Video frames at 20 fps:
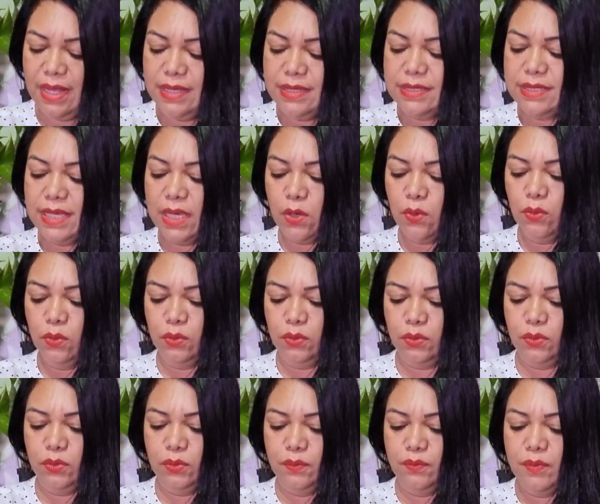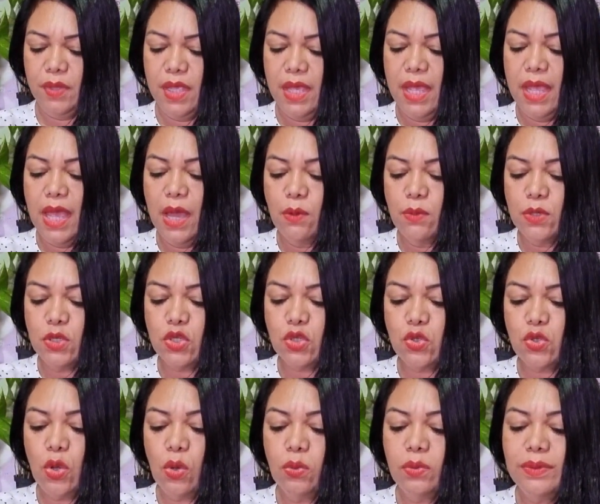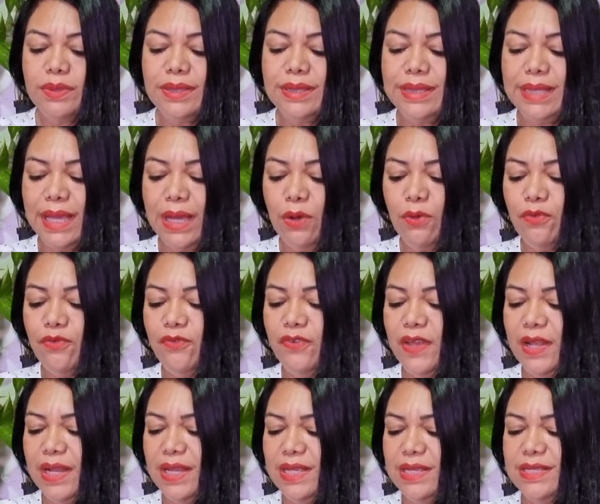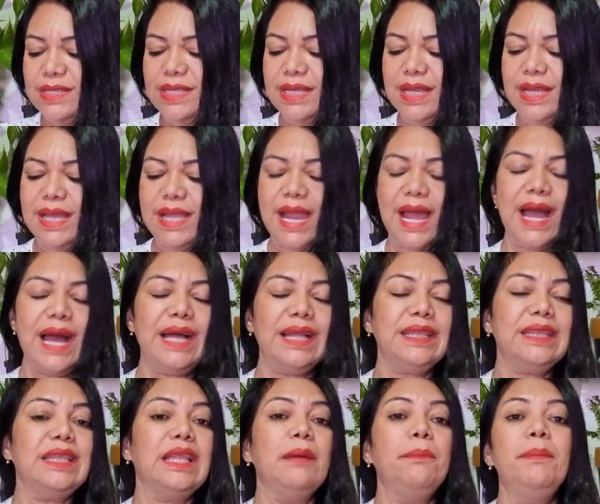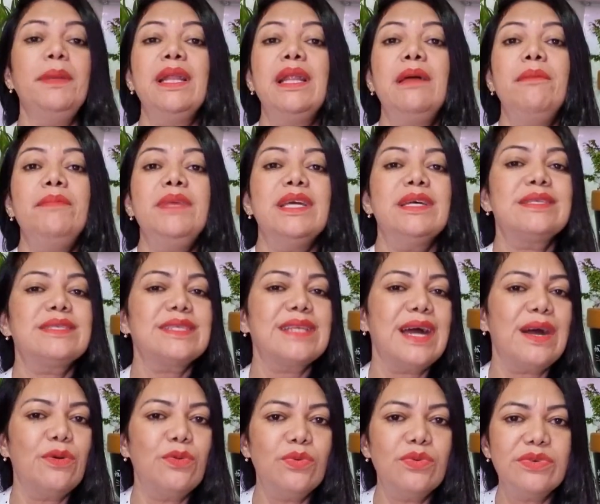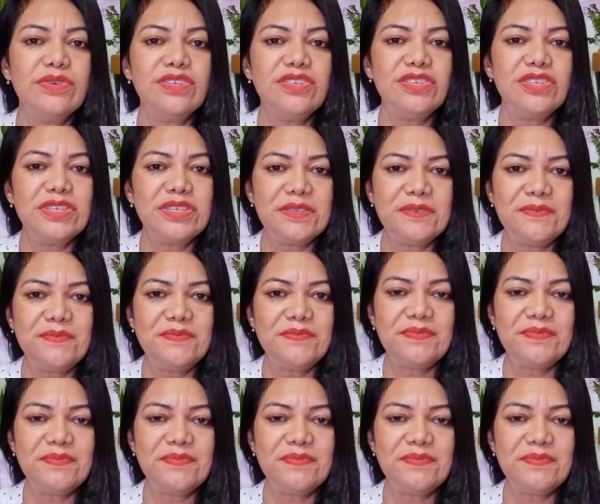Segundo, eu estou tão feliz e grata pela minha saúde.